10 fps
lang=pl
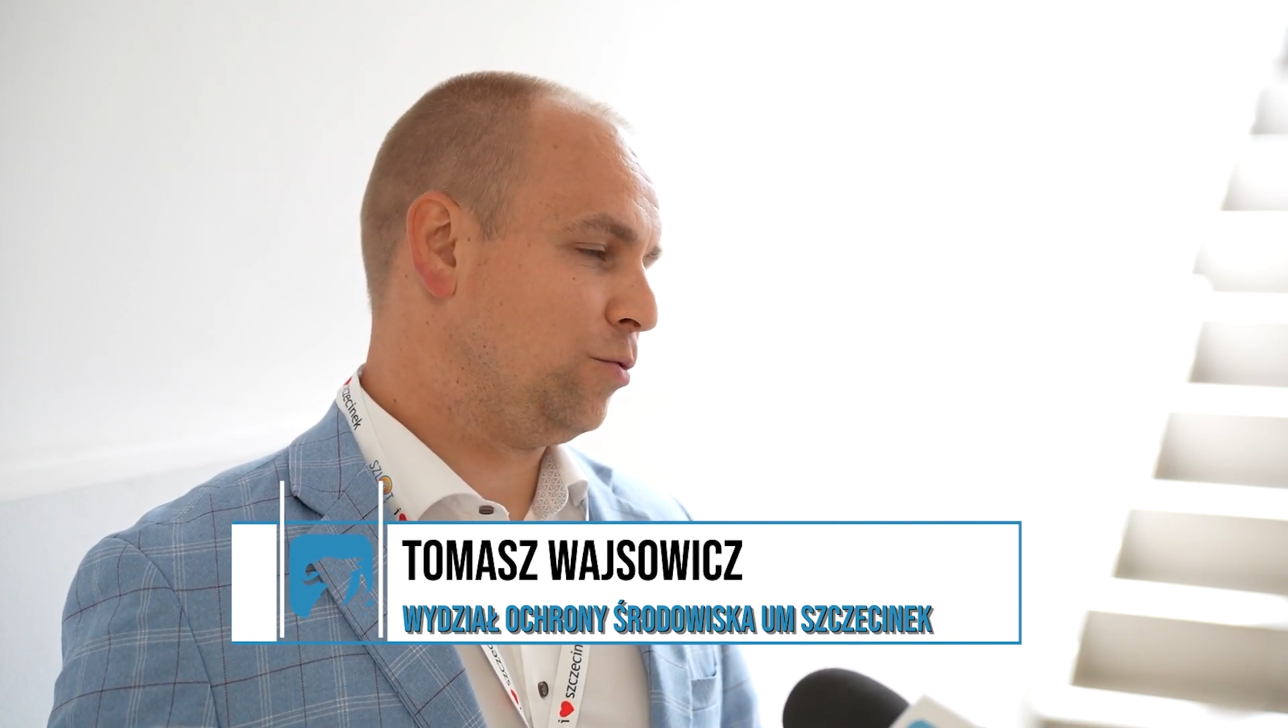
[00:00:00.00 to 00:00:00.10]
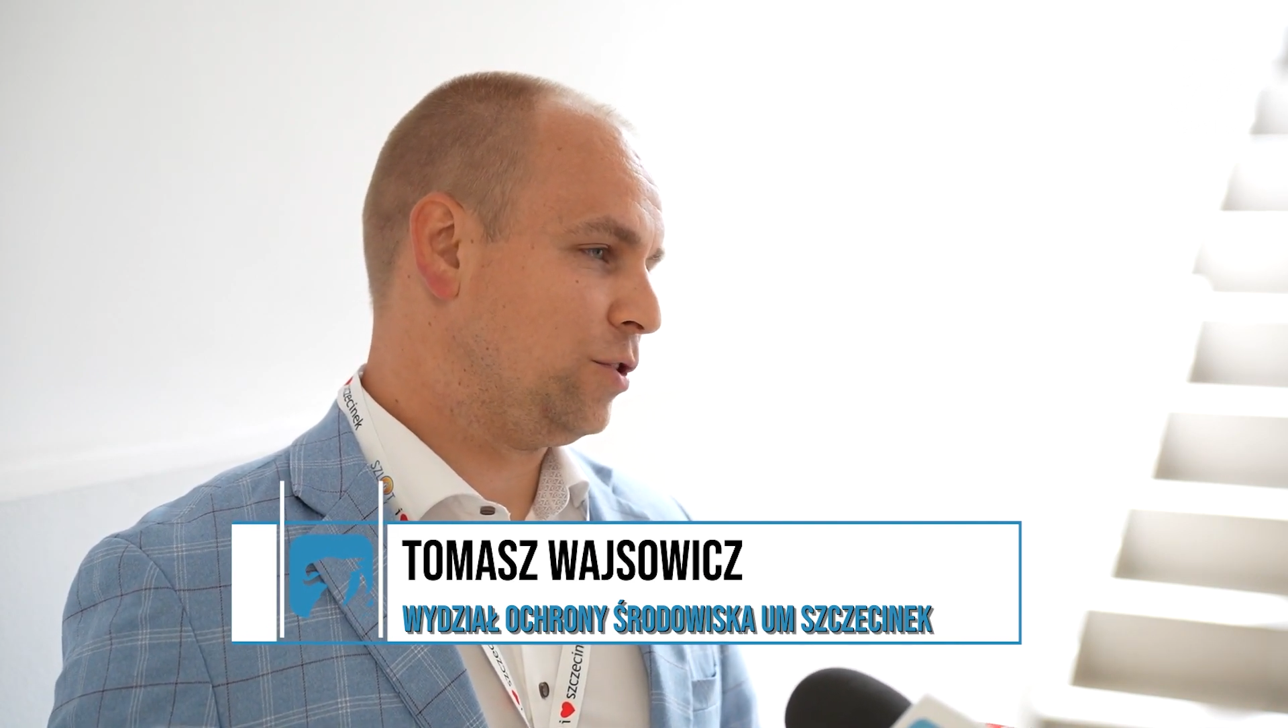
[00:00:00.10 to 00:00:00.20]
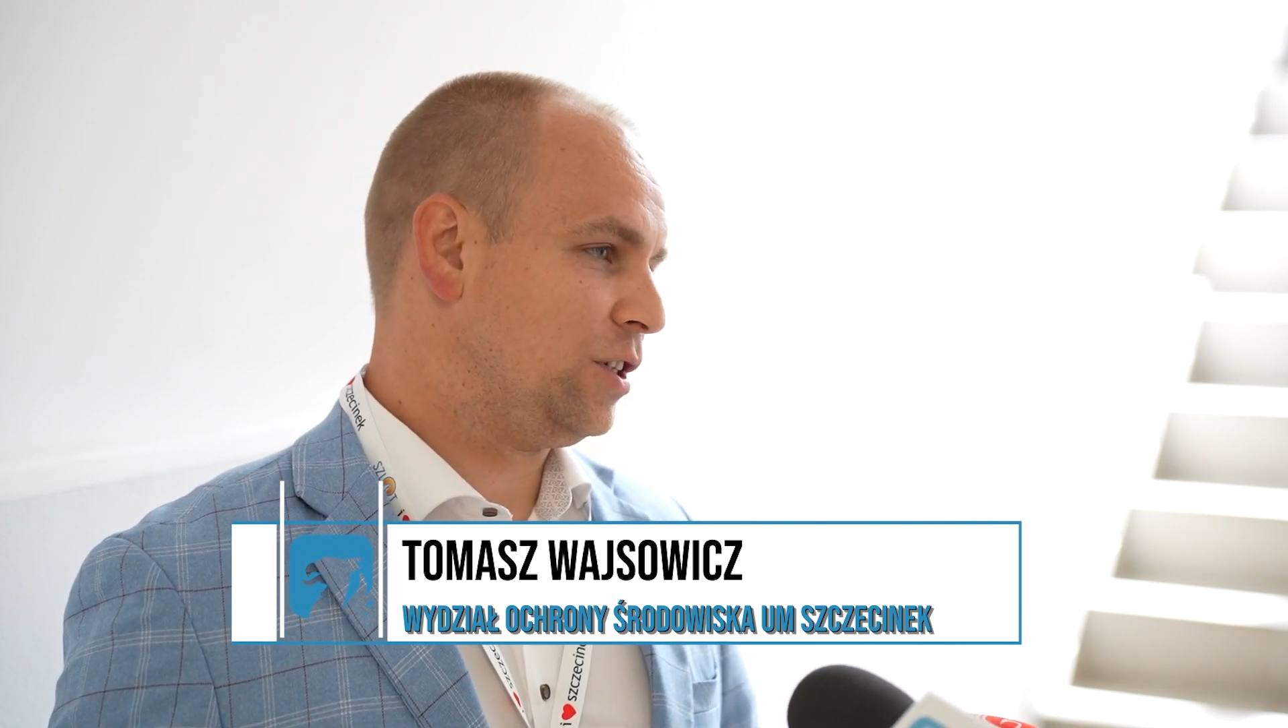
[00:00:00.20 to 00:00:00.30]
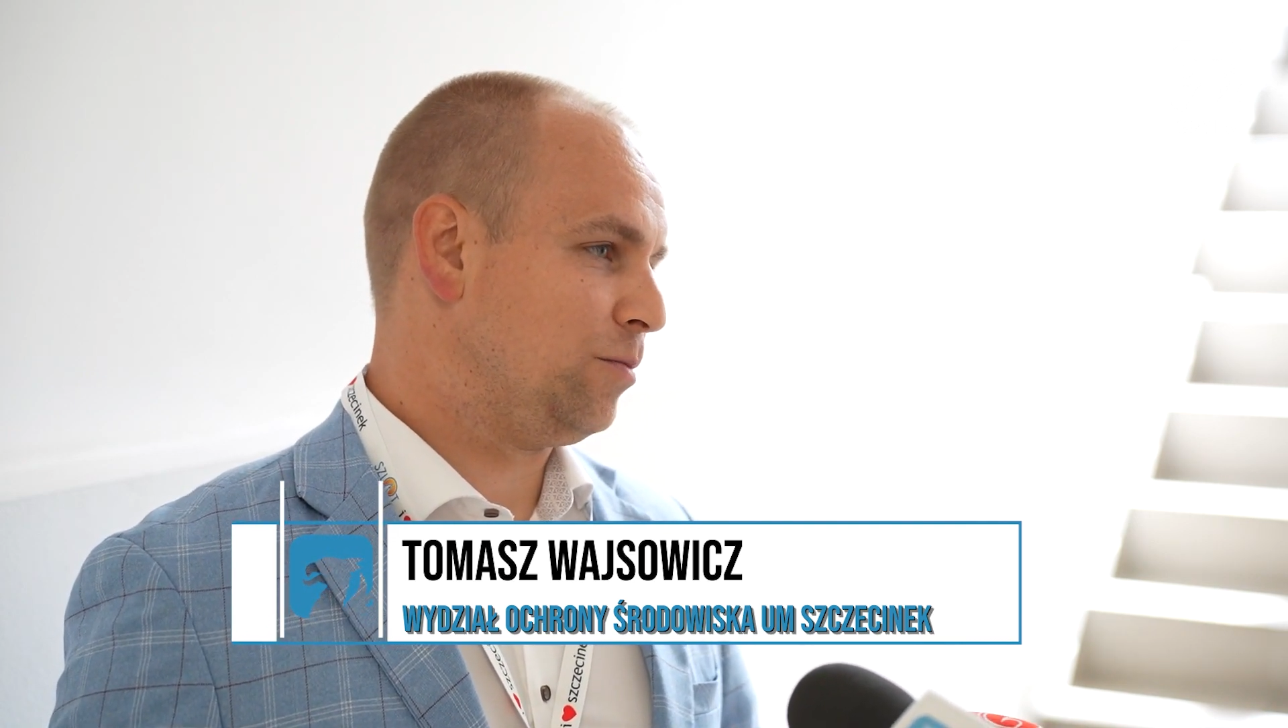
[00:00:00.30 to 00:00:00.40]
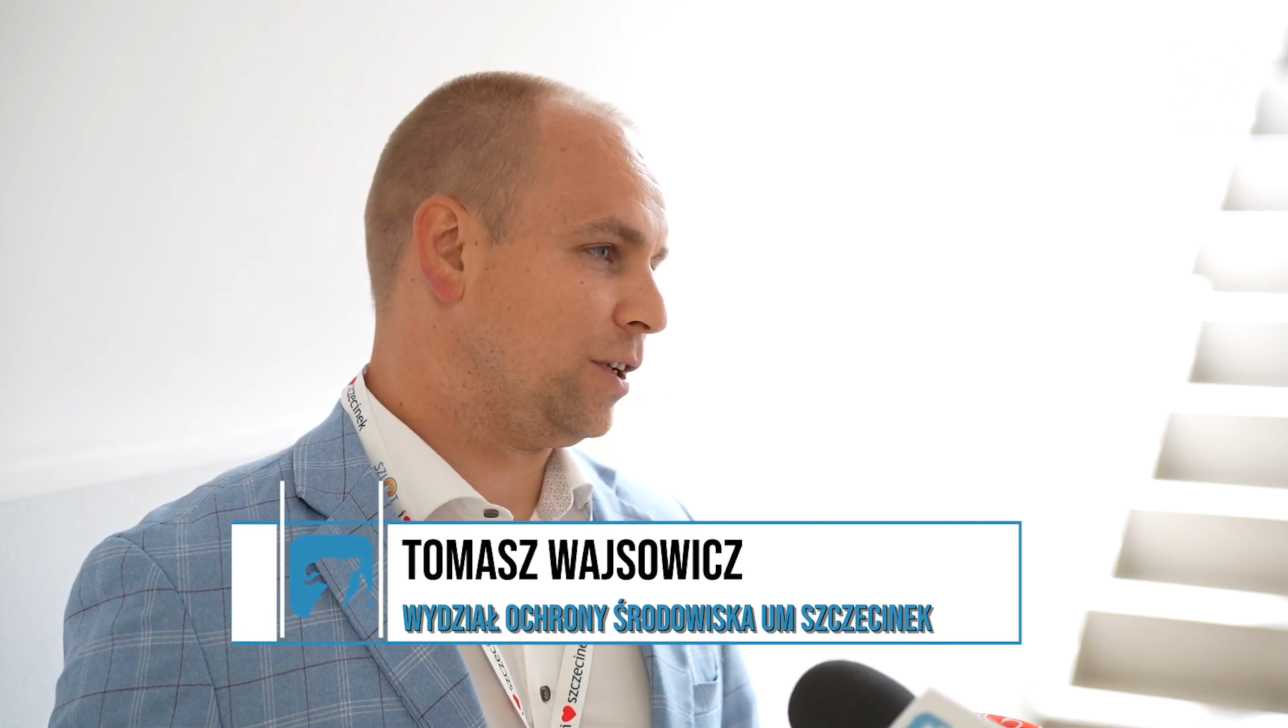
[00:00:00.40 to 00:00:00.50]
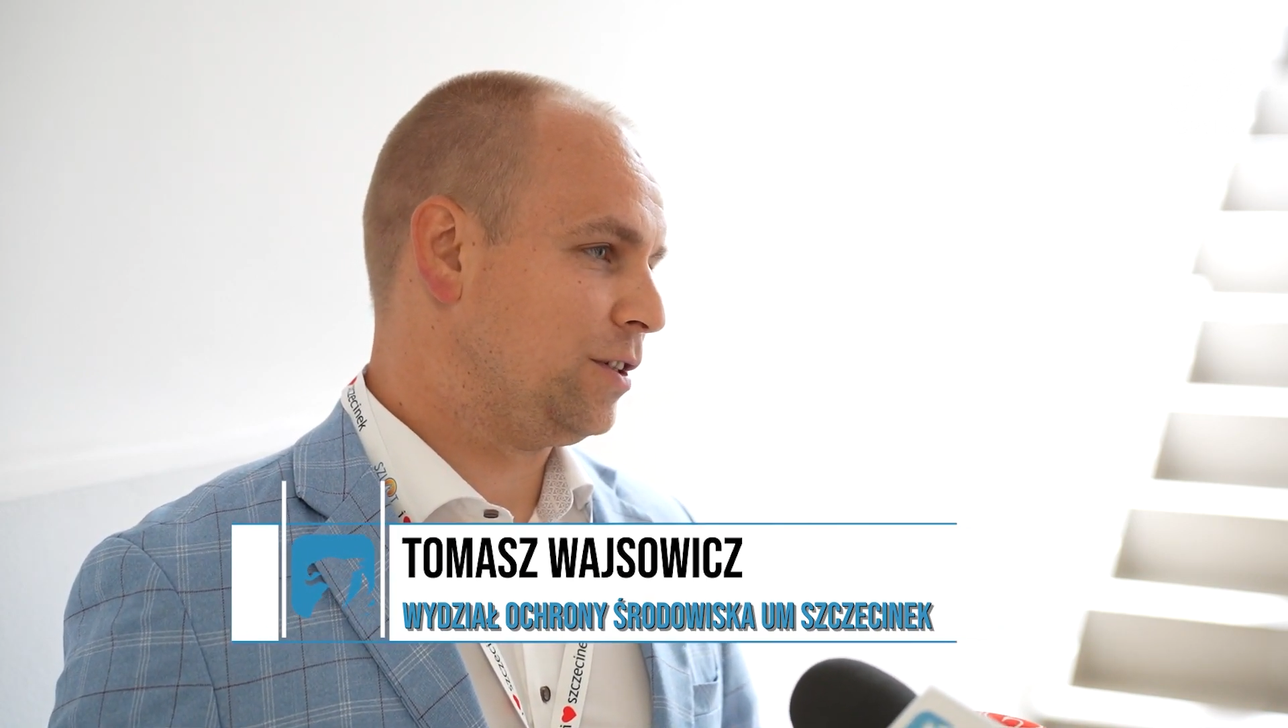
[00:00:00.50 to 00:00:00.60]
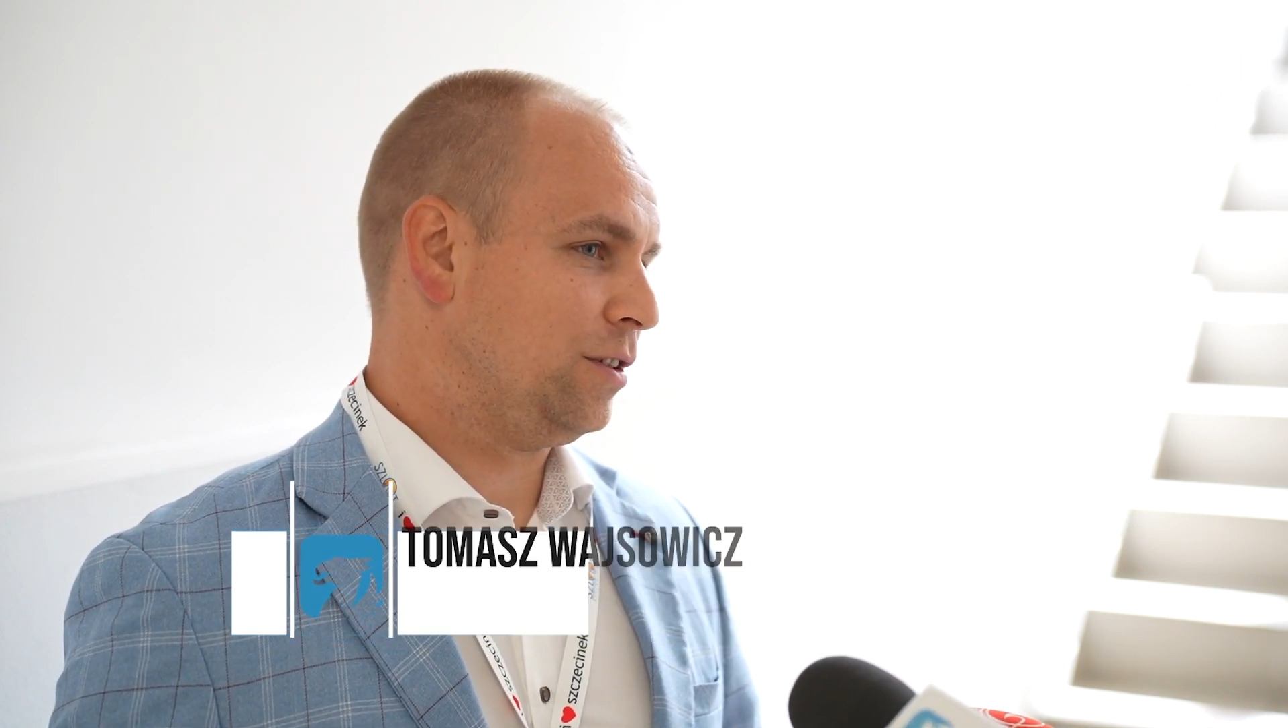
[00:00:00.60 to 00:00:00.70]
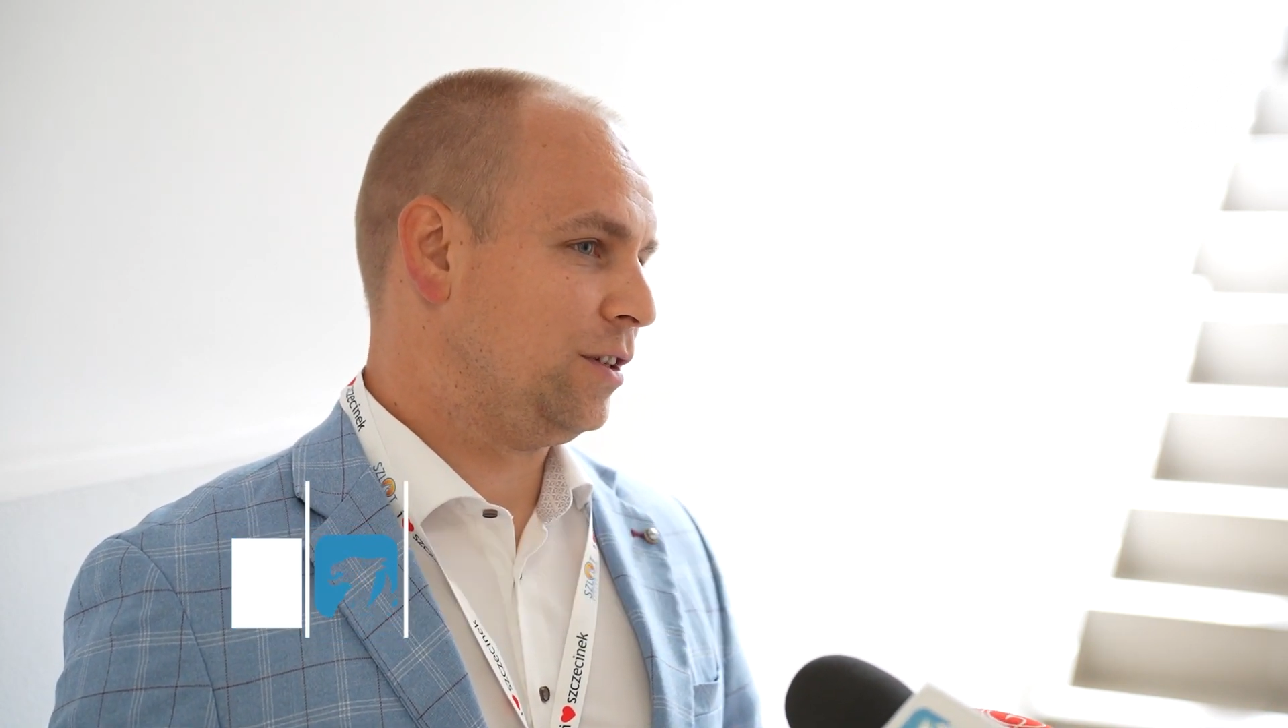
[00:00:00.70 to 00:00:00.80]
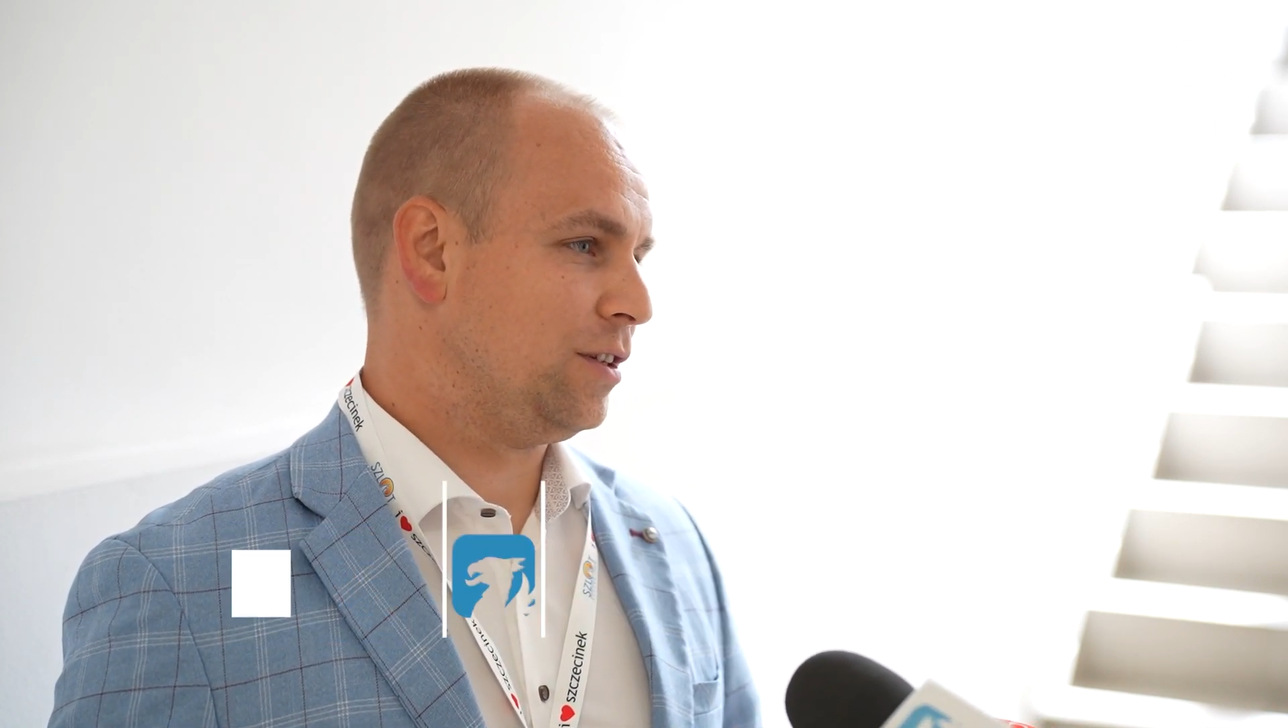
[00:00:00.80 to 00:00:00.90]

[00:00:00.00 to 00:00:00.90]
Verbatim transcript: utrzymać